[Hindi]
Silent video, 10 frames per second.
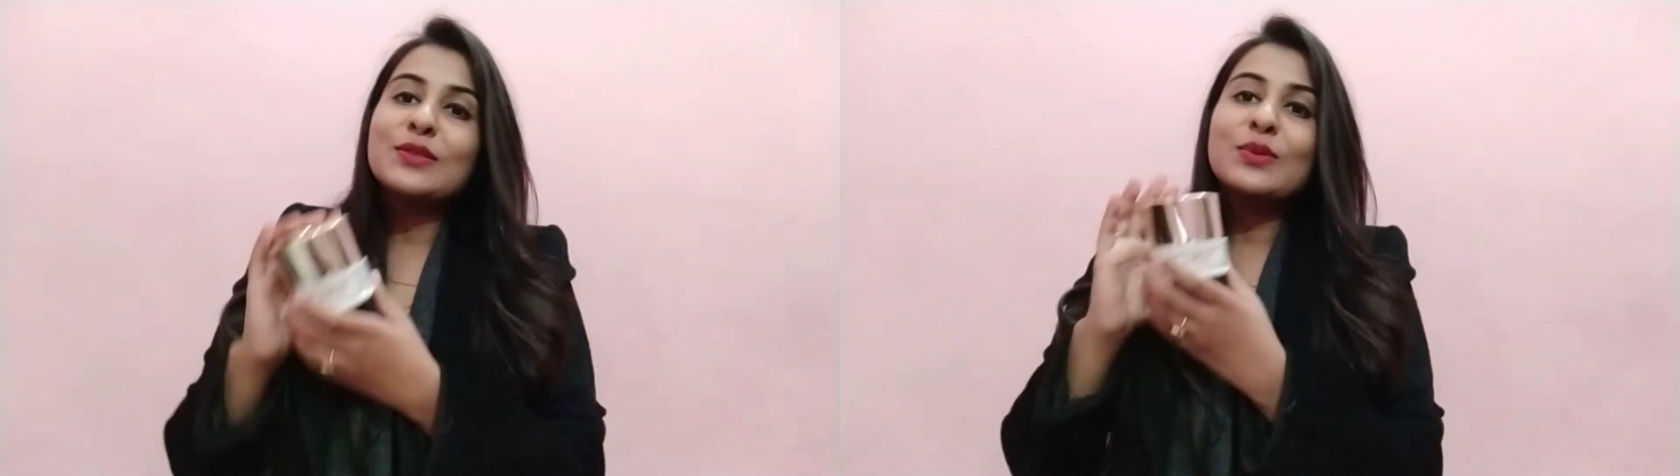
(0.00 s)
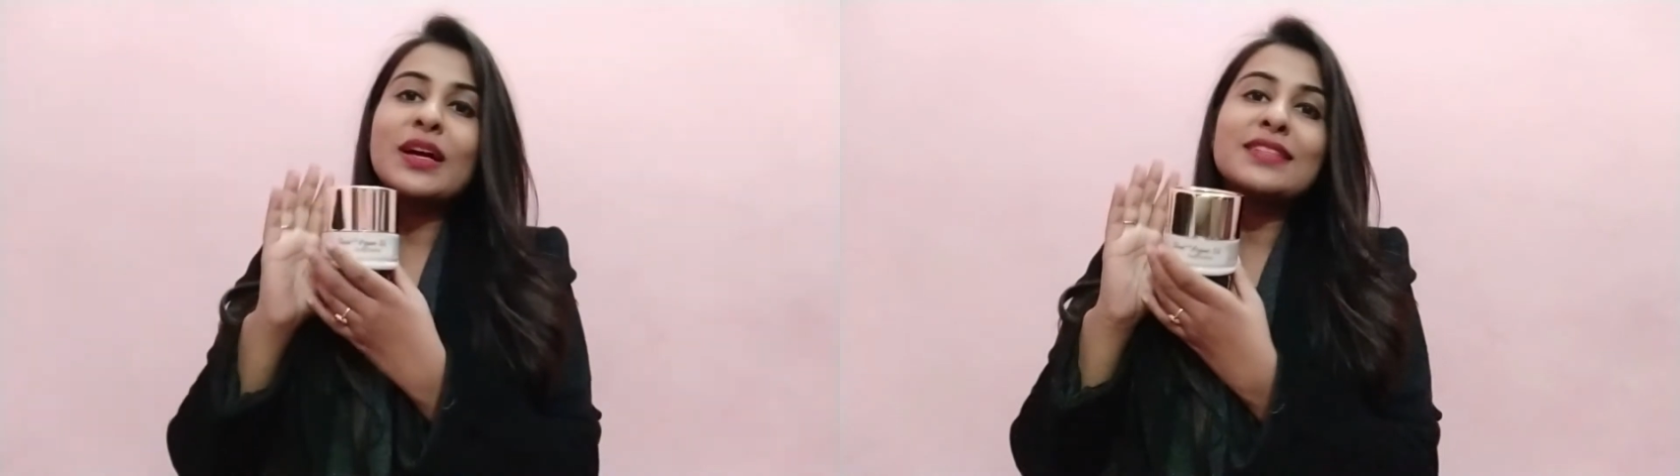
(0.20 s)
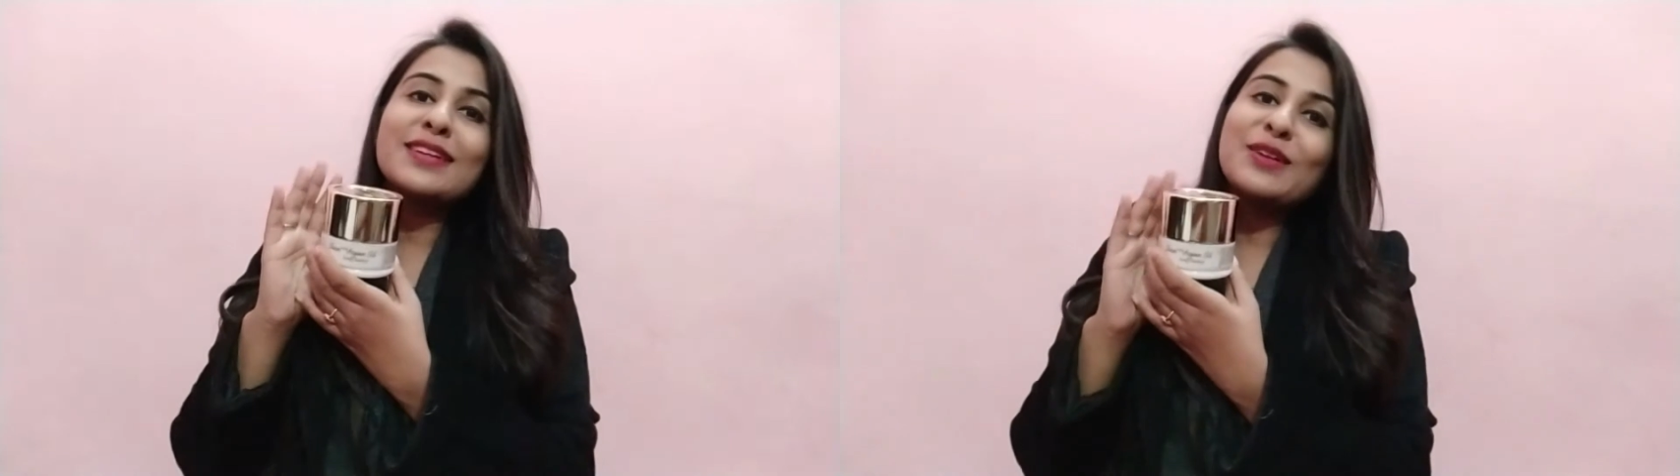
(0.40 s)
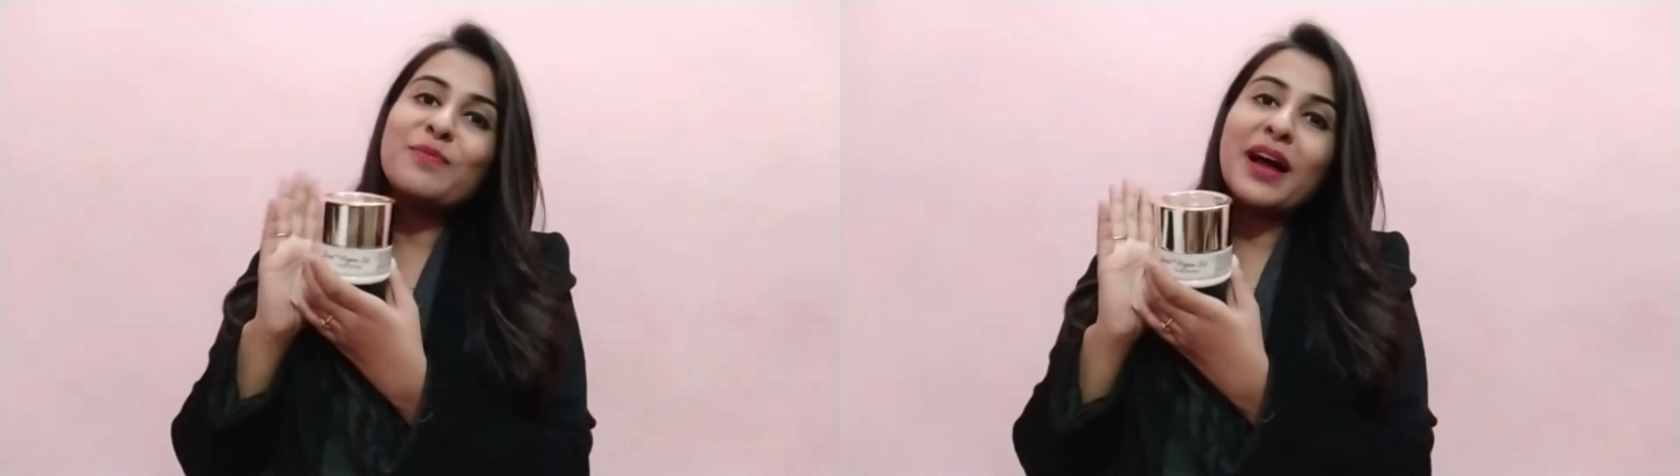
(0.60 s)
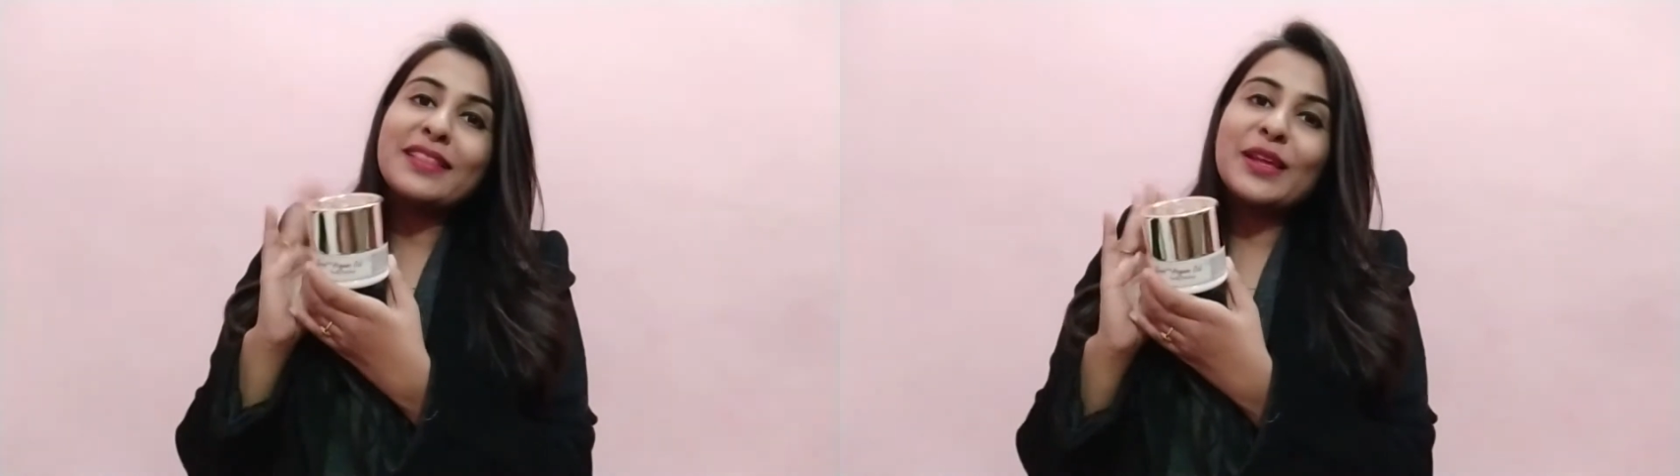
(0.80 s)
सो so गाइज गाइज अगर हम
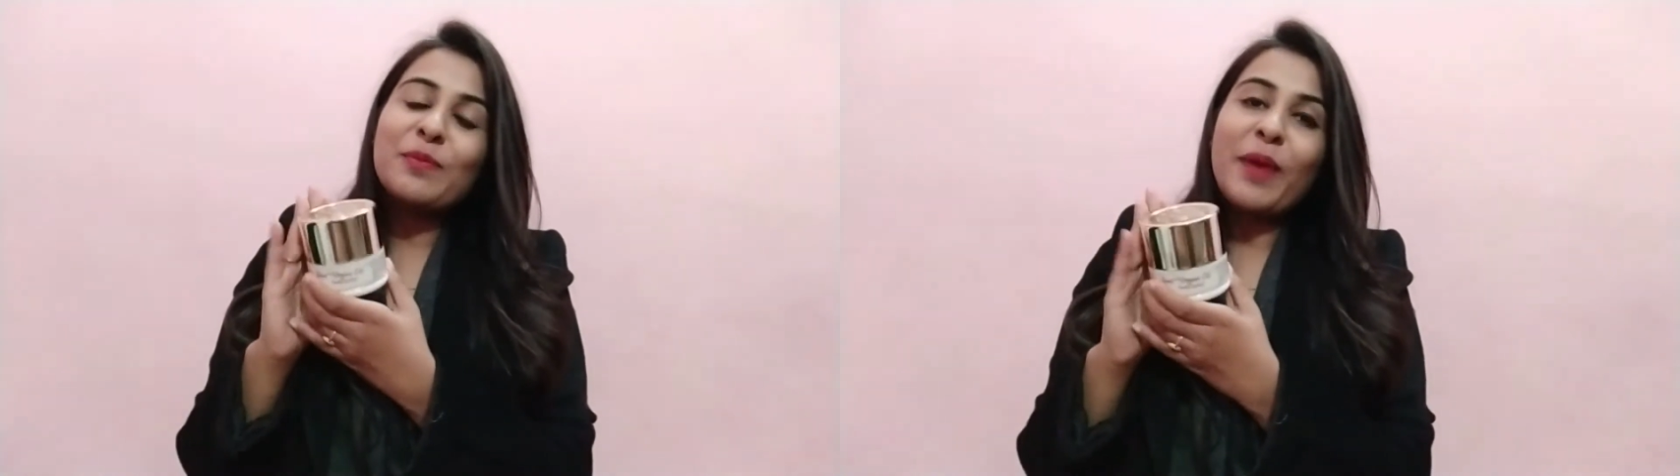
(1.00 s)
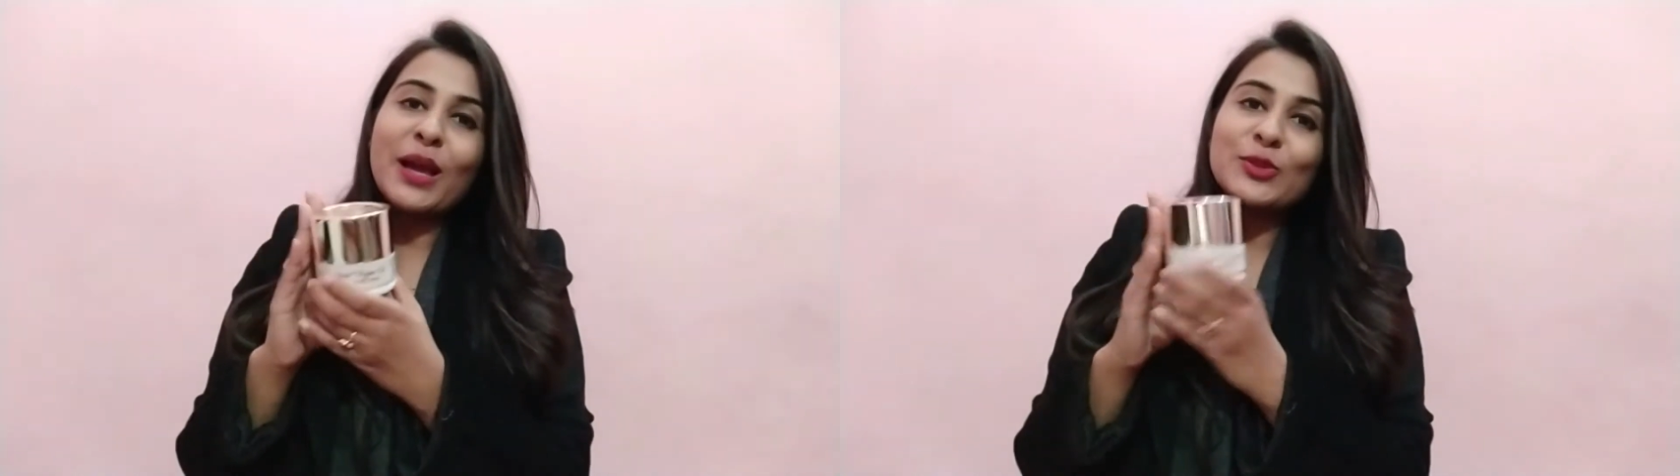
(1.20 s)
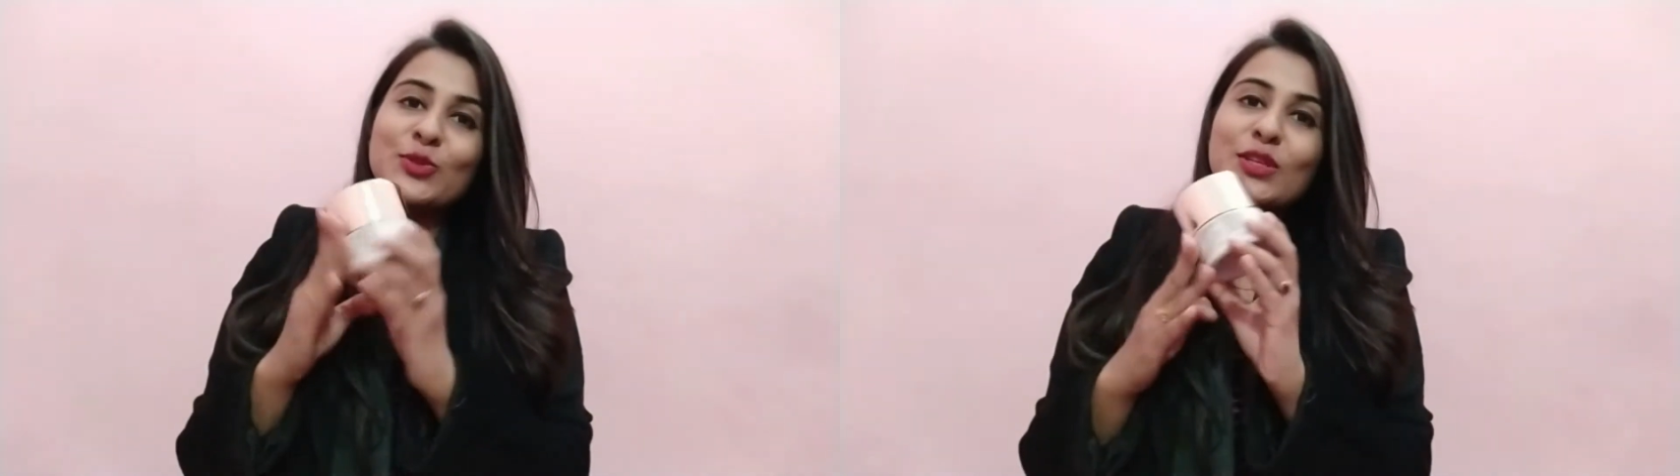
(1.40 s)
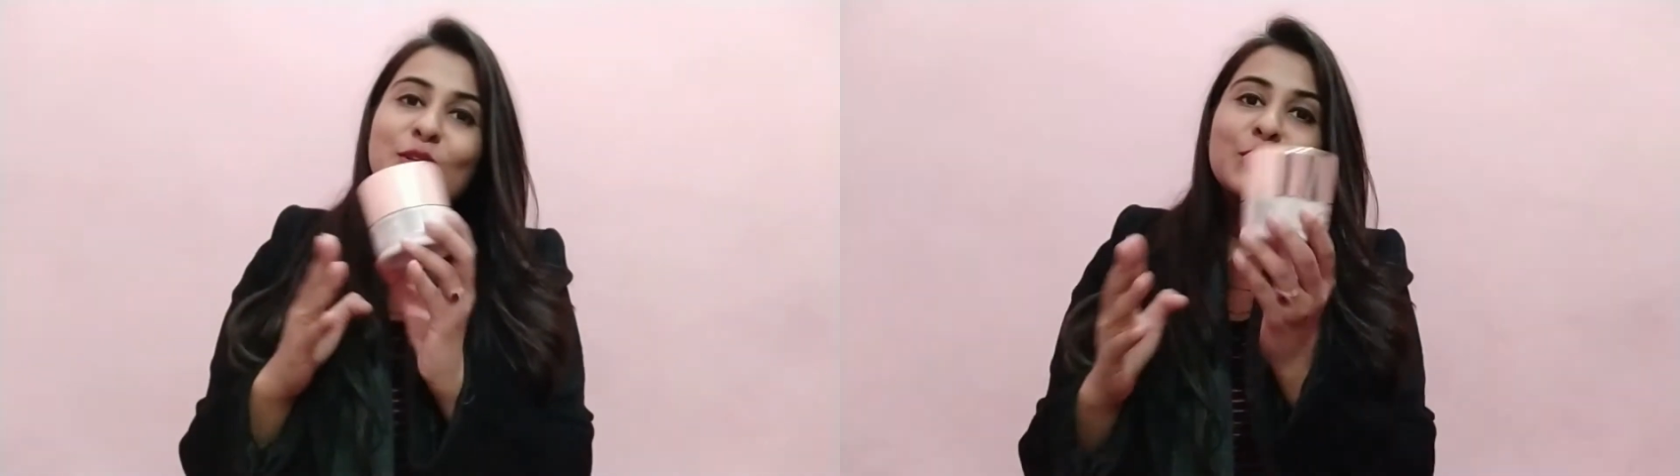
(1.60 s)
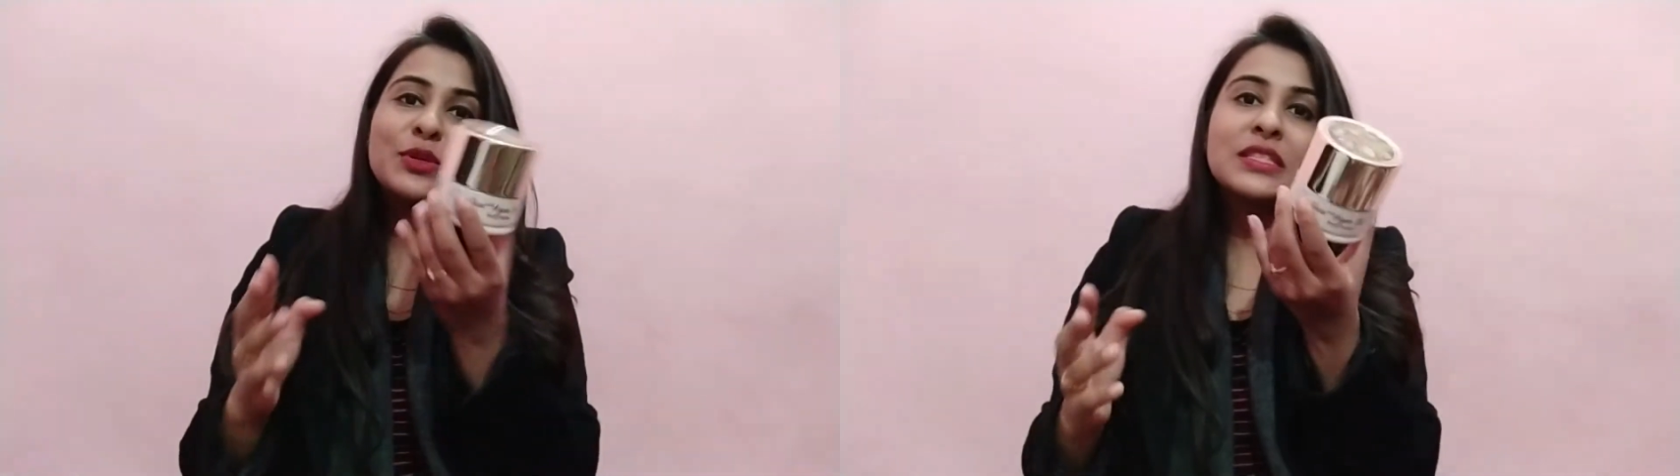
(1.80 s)
बात करें पैकेजिंग
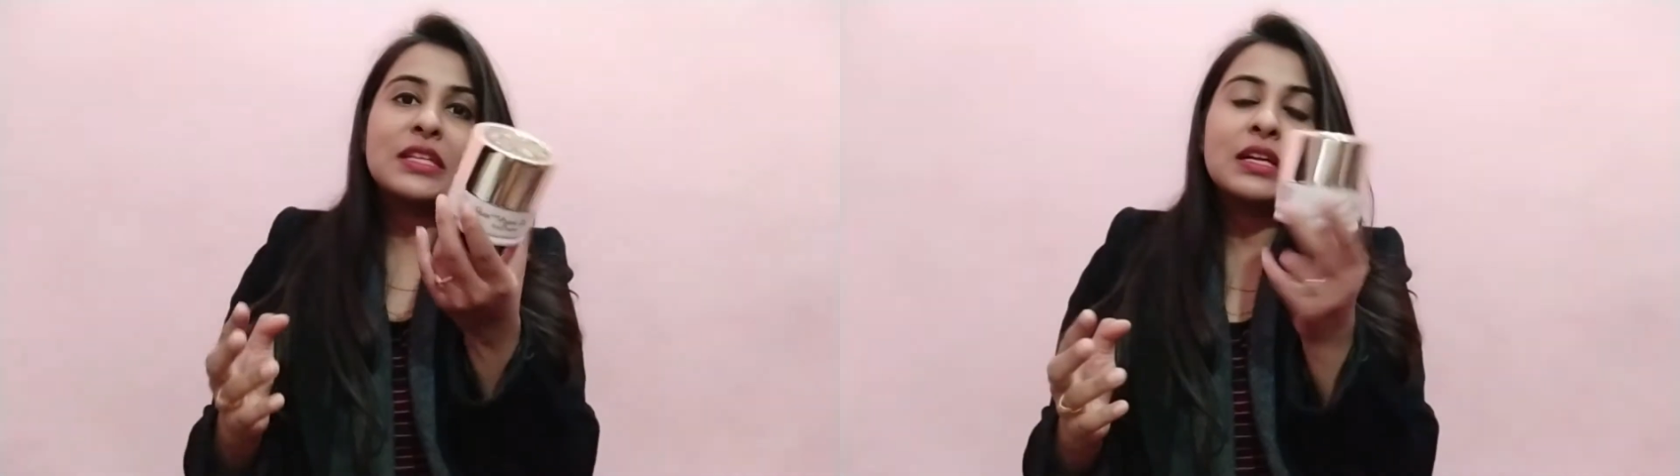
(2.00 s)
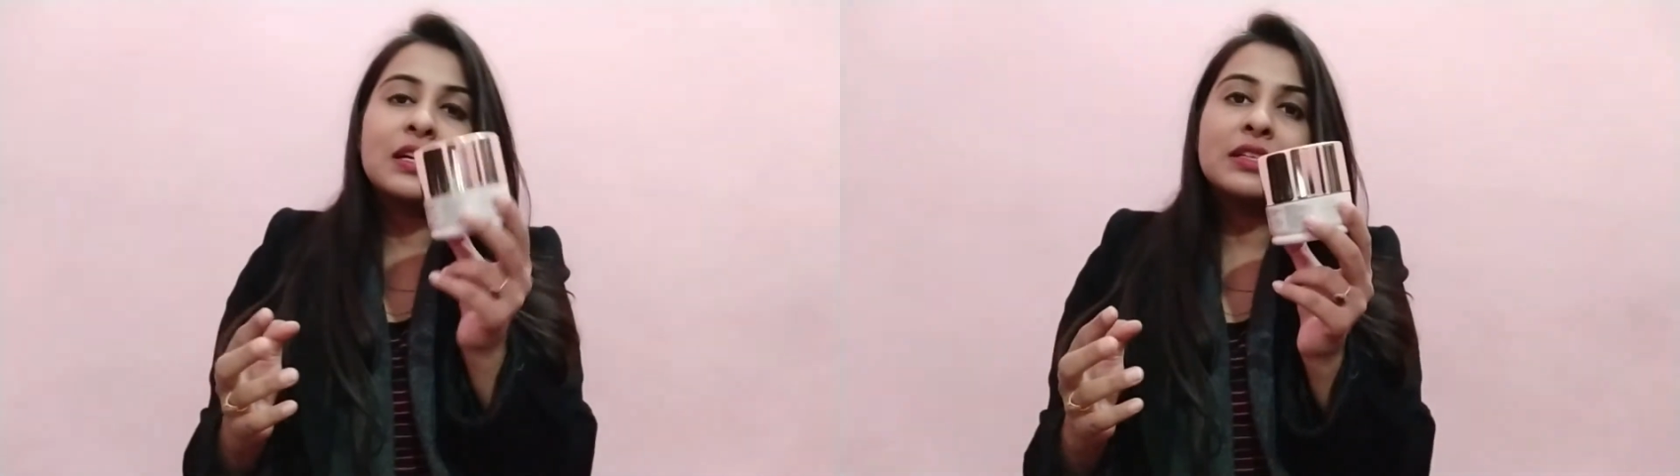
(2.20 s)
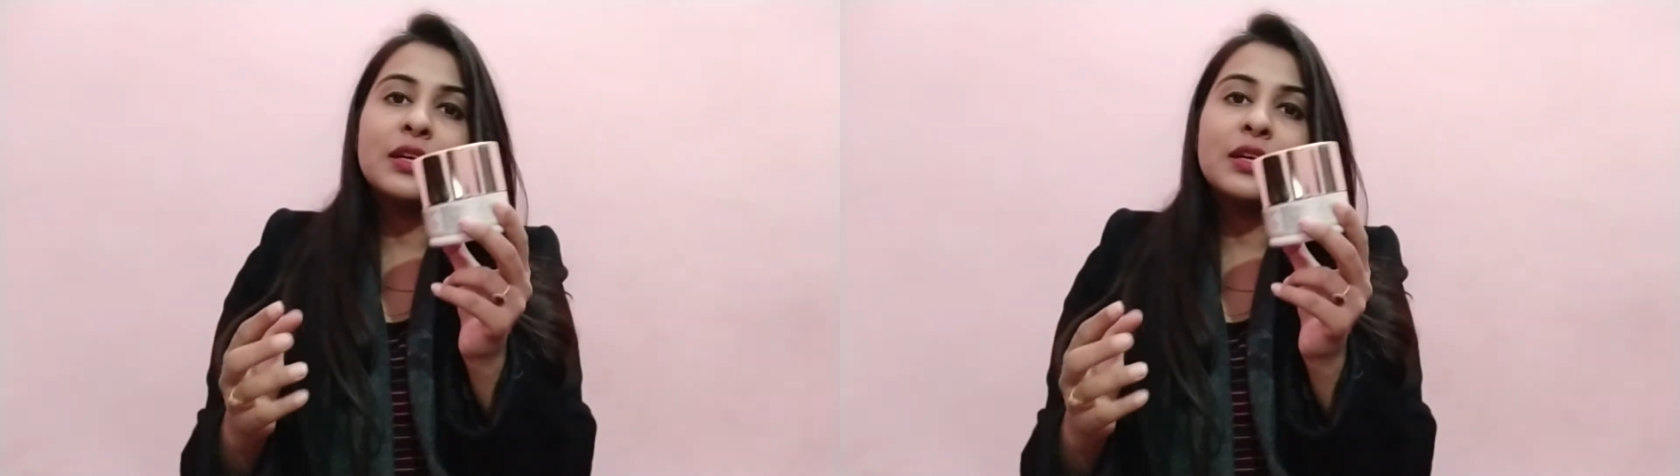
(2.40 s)
की तो इस तरह का